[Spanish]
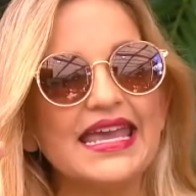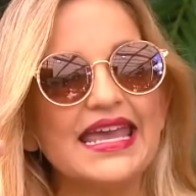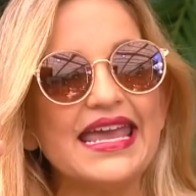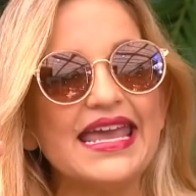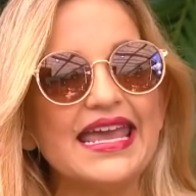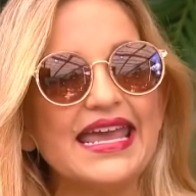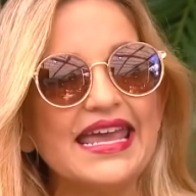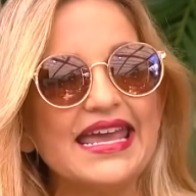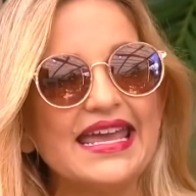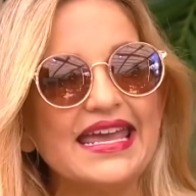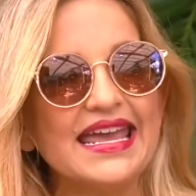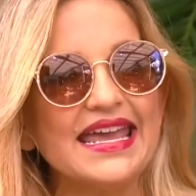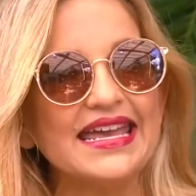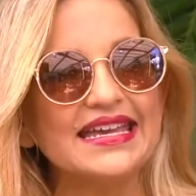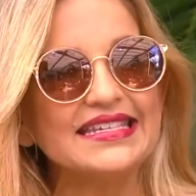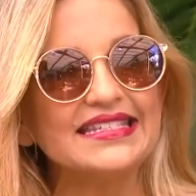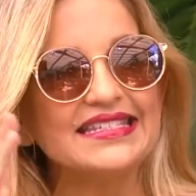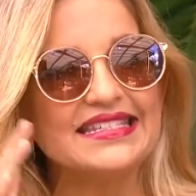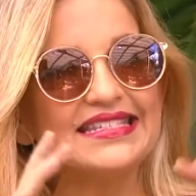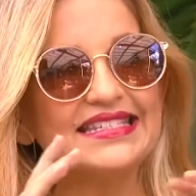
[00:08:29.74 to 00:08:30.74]

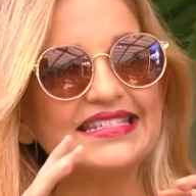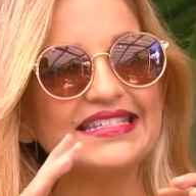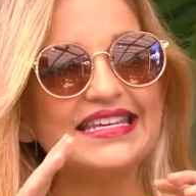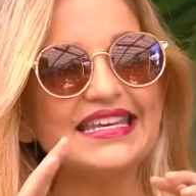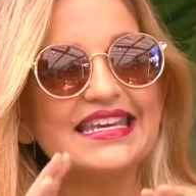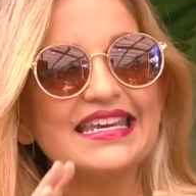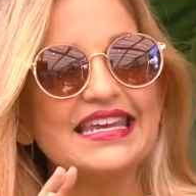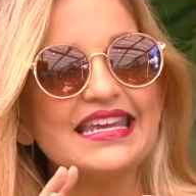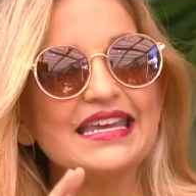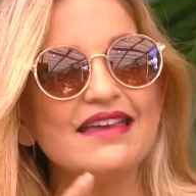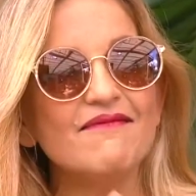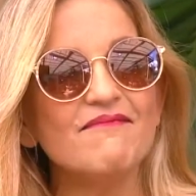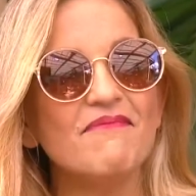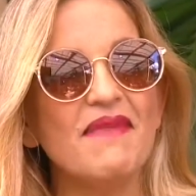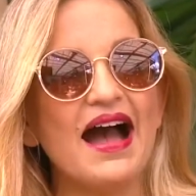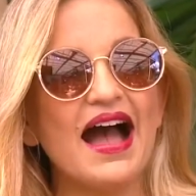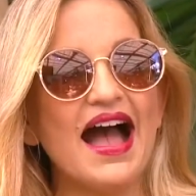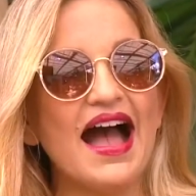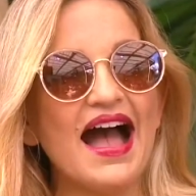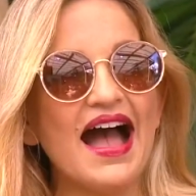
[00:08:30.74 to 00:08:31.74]
eh, sí
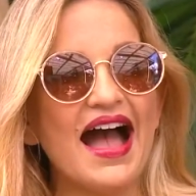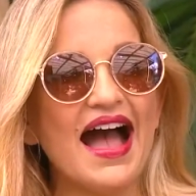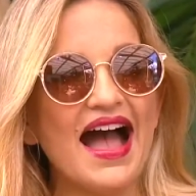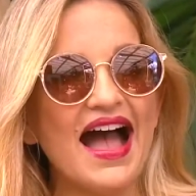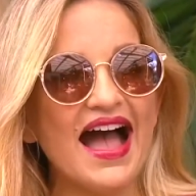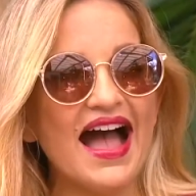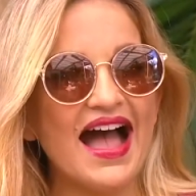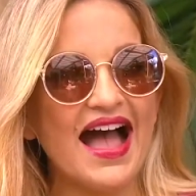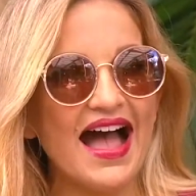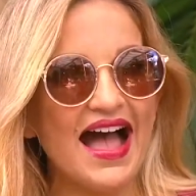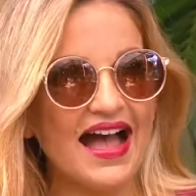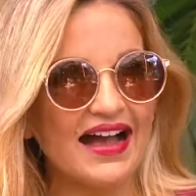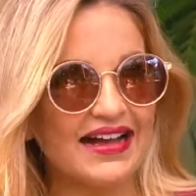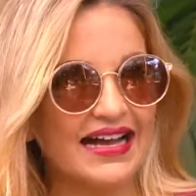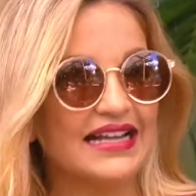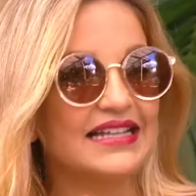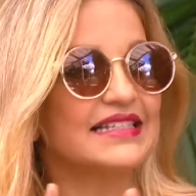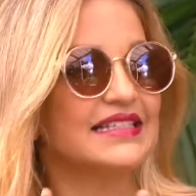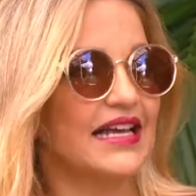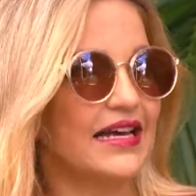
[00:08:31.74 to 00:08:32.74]
va a
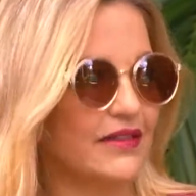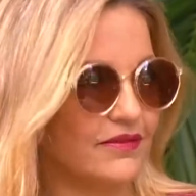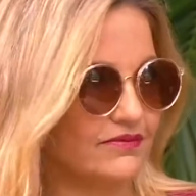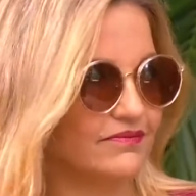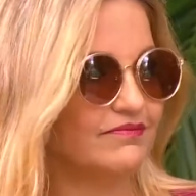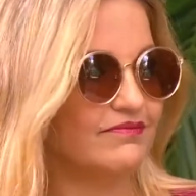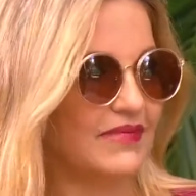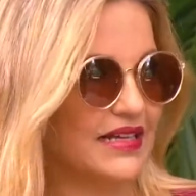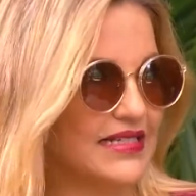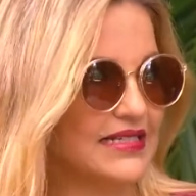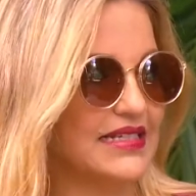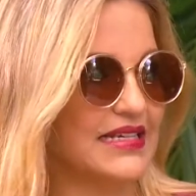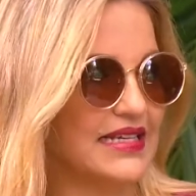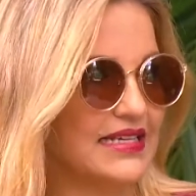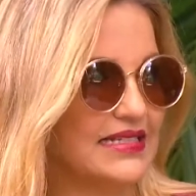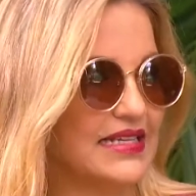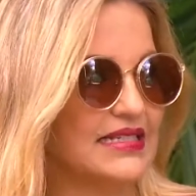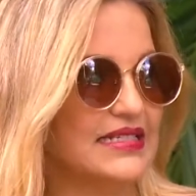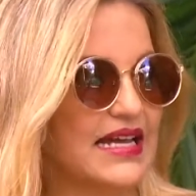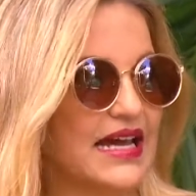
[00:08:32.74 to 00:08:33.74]
calzar más en
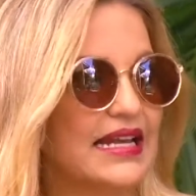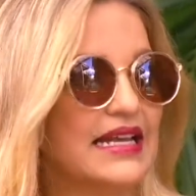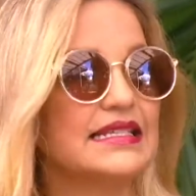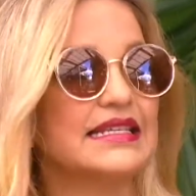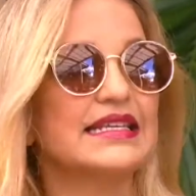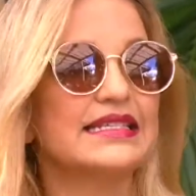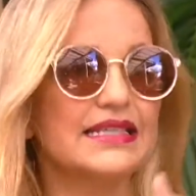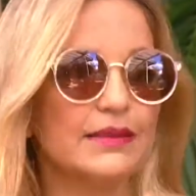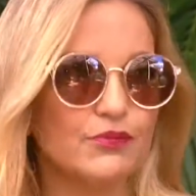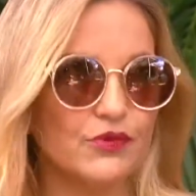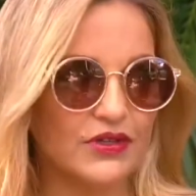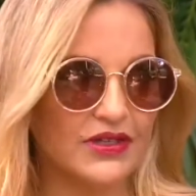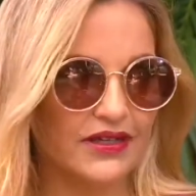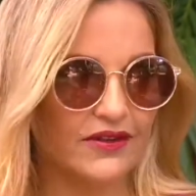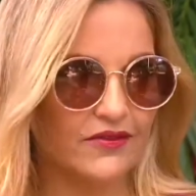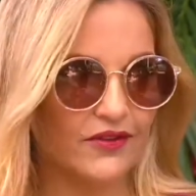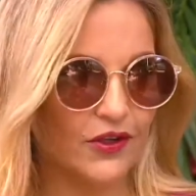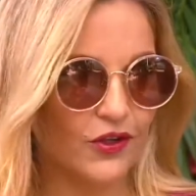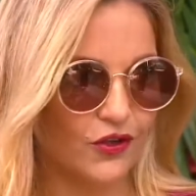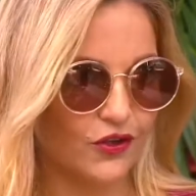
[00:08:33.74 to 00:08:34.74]
esas caras, excepto en
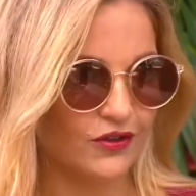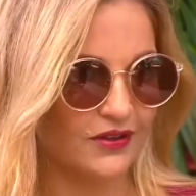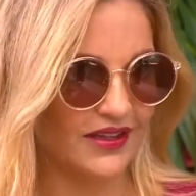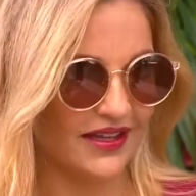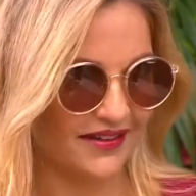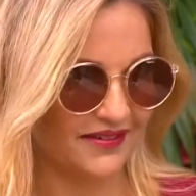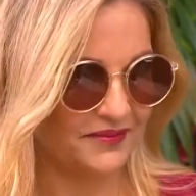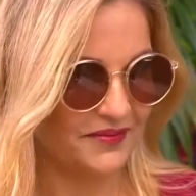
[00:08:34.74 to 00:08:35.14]
la redonda.